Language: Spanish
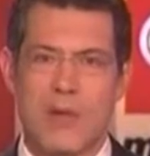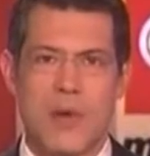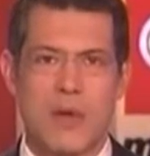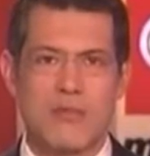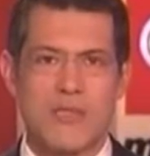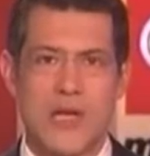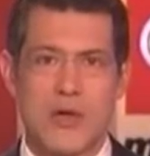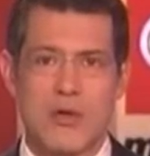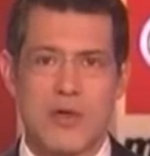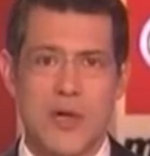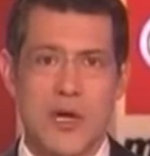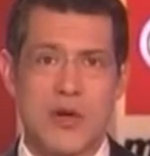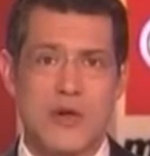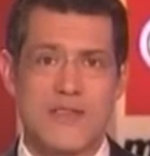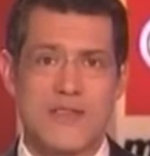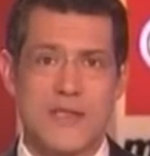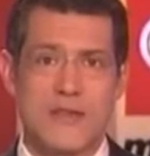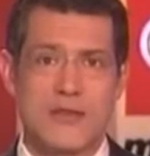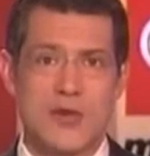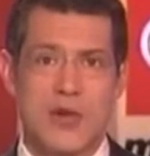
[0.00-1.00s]
Bueno, vamos a
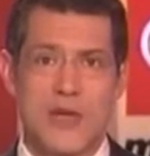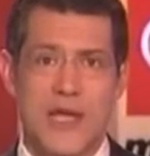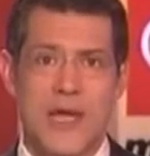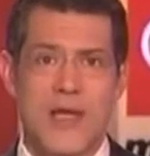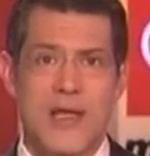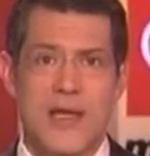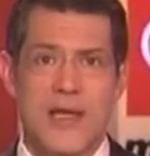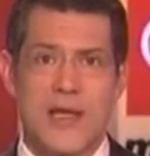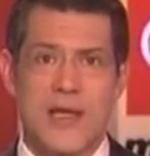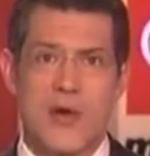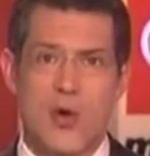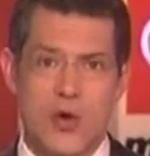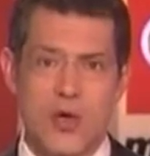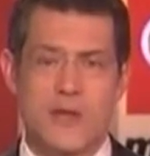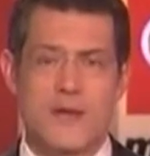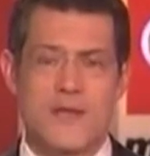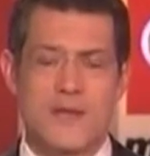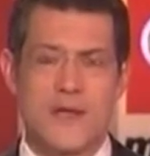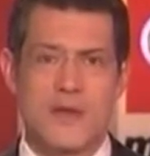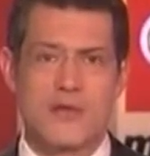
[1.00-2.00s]
continuar con esta historia.
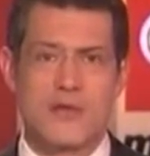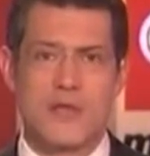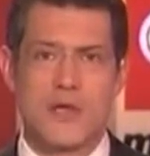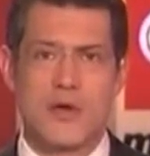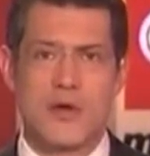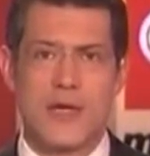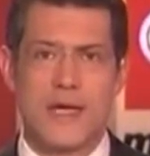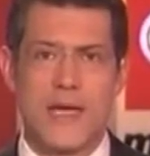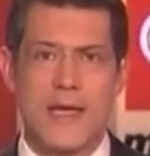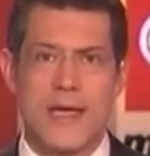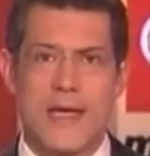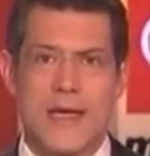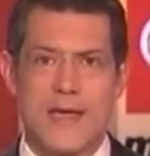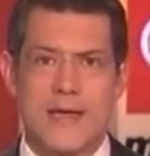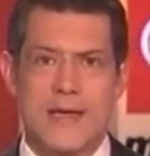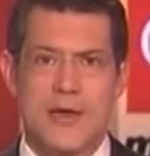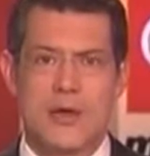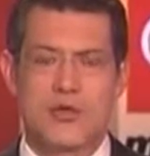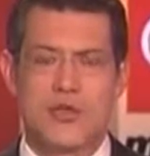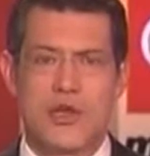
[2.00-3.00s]
Hoy se nos dijo que
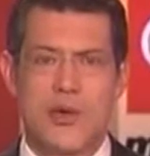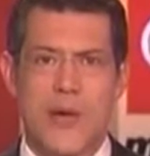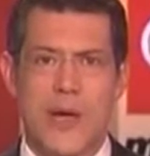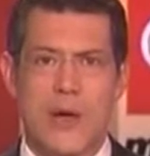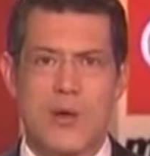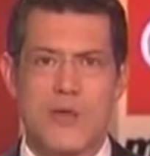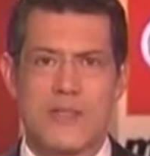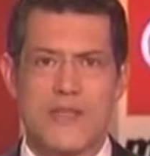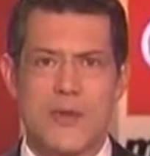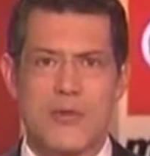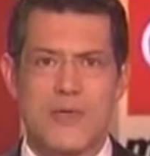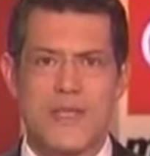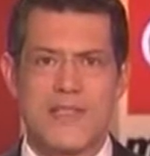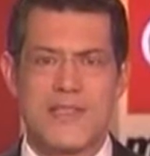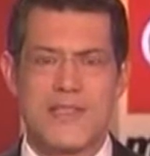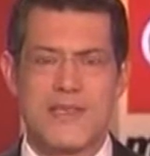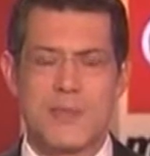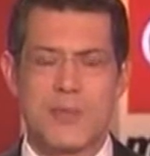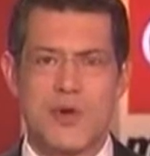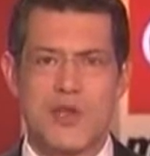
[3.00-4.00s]
eh, continuaban con las
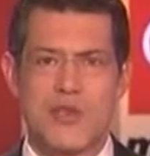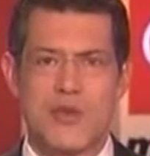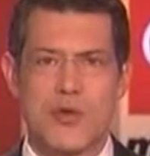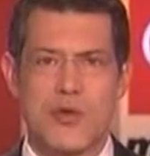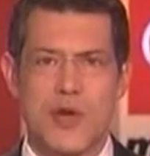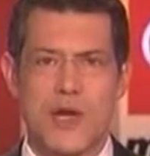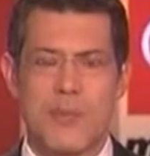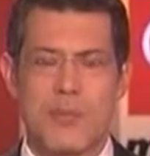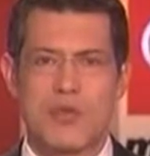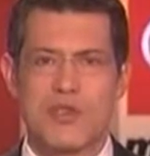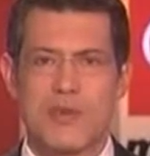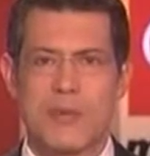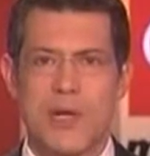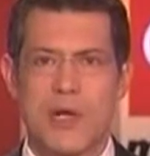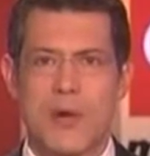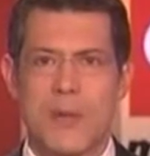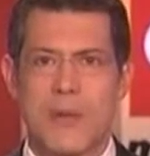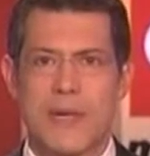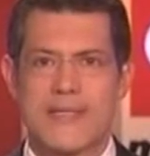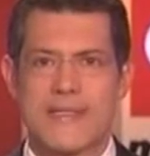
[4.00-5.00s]
audiencias y por eso no era
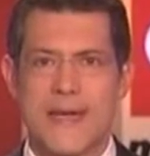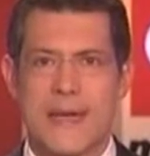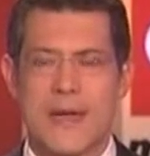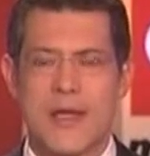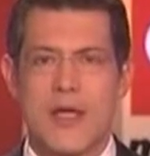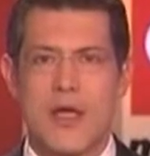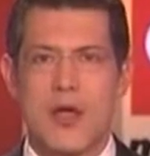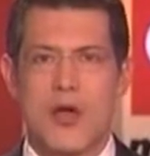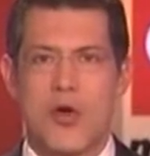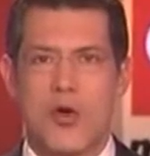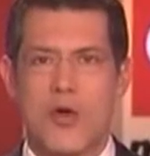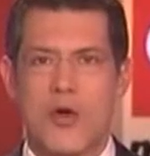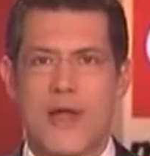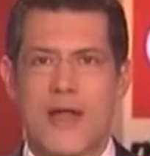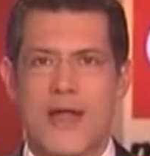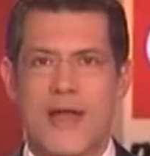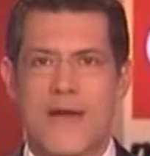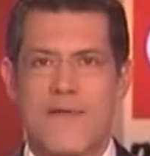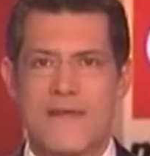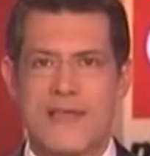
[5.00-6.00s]
posible conversar
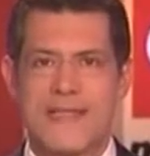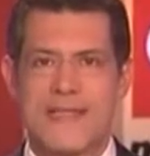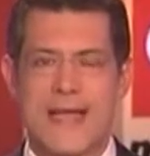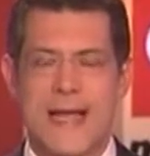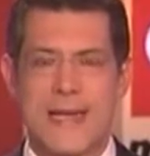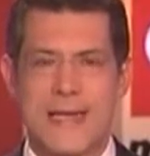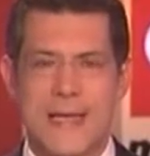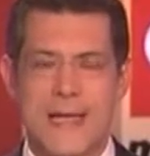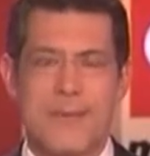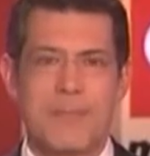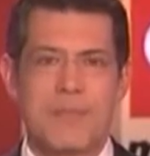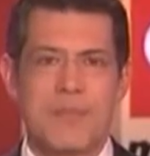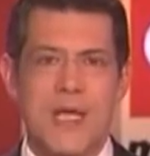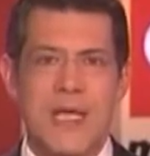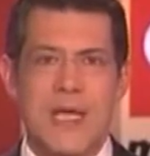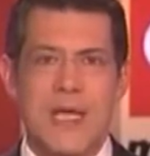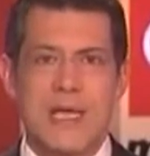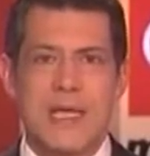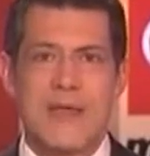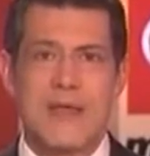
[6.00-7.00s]
con la fiscalía.
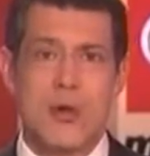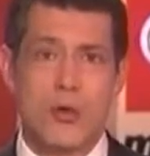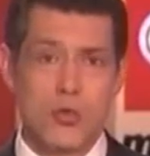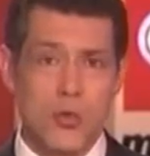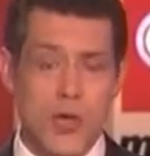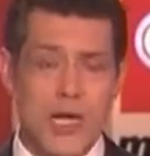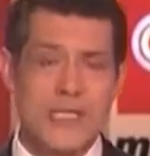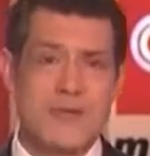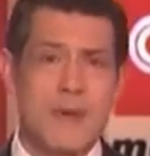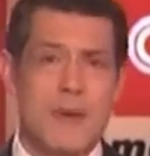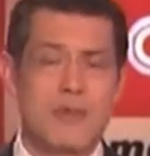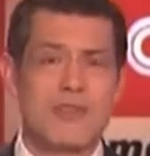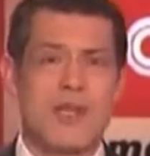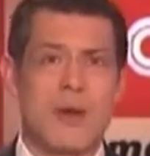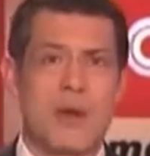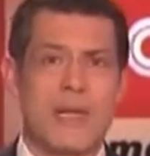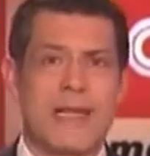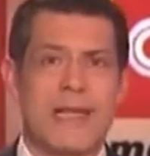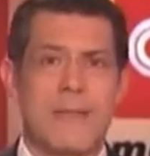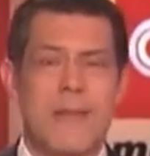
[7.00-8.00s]
Y de Honduras
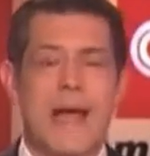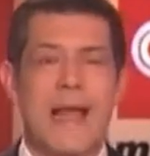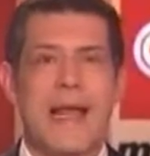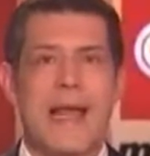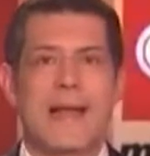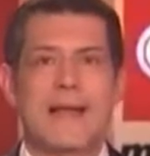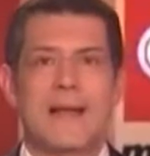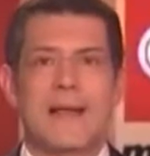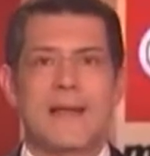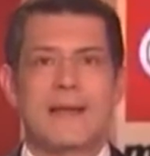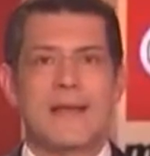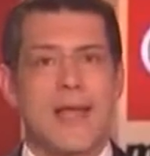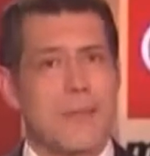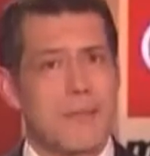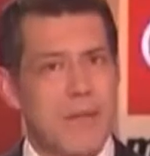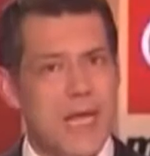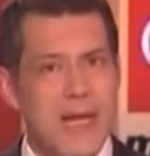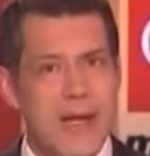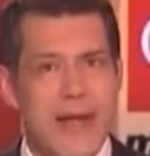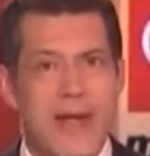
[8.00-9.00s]
vamos a Guatemala.
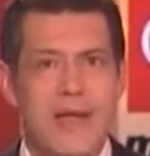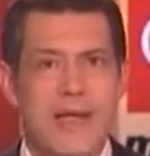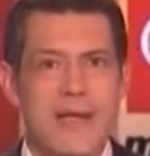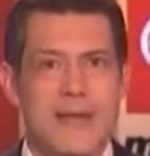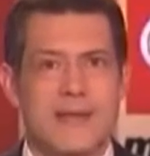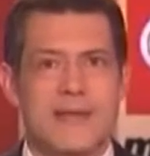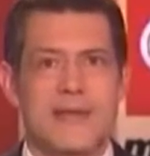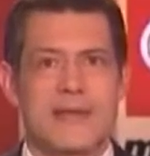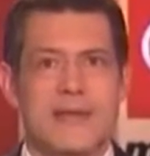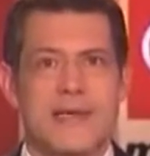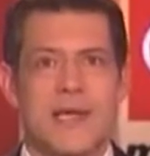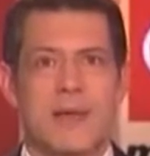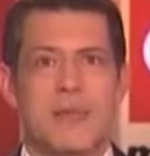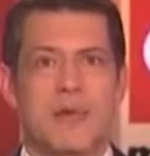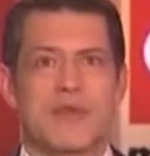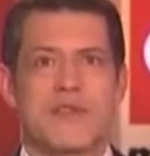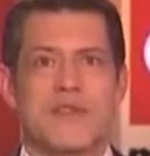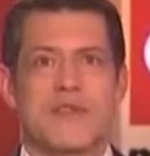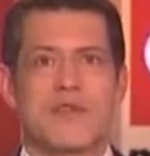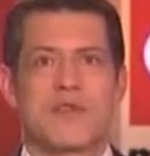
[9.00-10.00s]
También ahí se
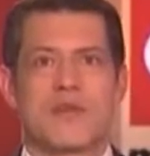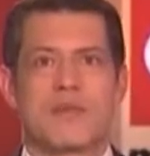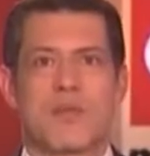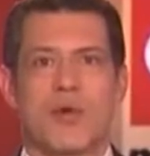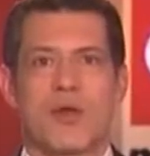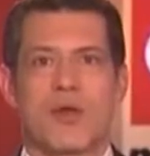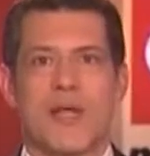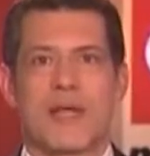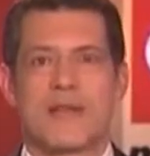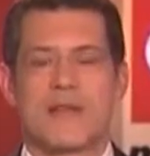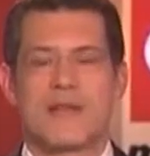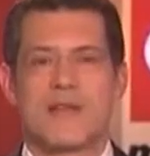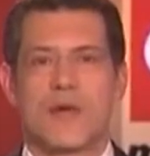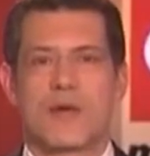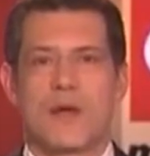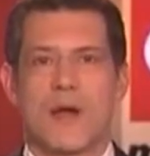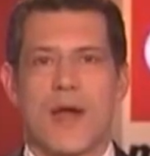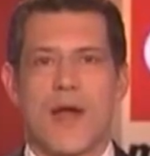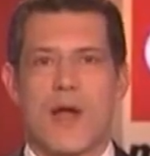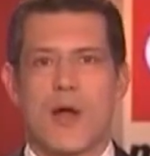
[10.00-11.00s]
siguen procesos importantes
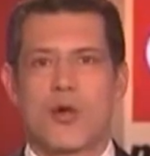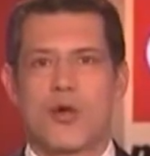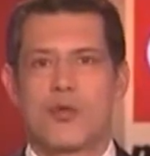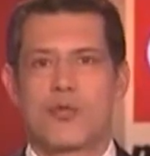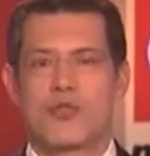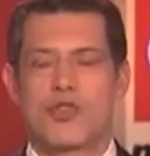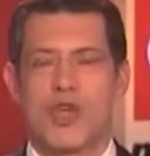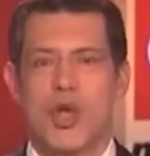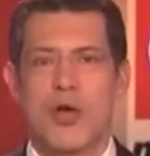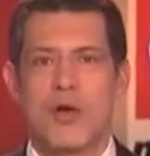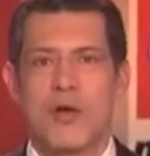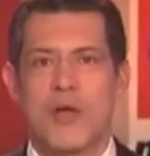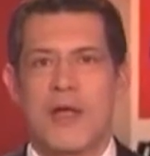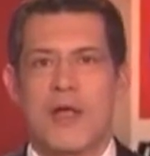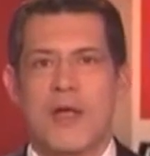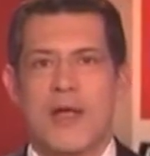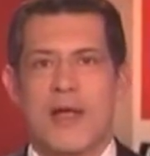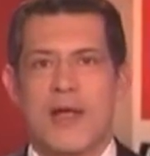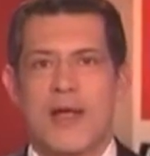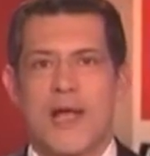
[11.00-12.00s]
contra la corrupción.
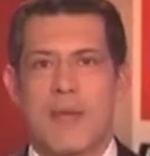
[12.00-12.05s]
